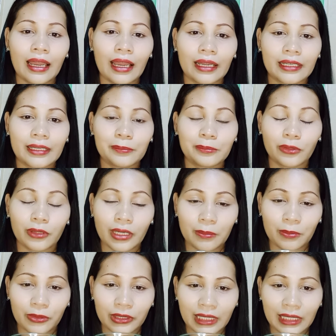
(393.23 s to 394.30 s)
again po
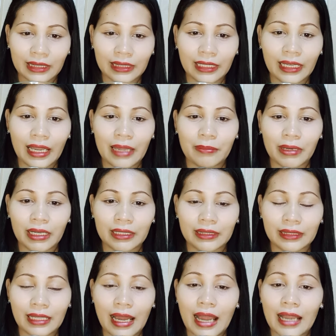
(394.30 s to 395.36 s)
importante ay
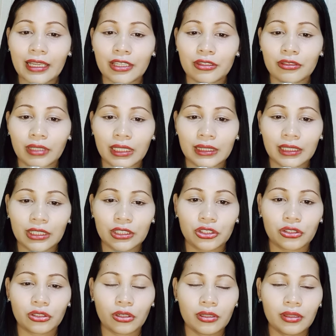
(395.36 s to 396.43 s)
maganda ang inyong
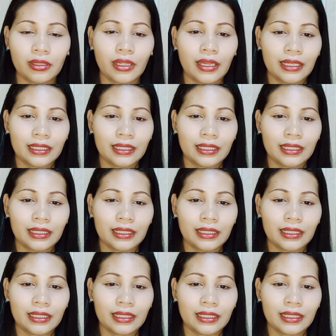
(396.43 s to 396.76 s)
intention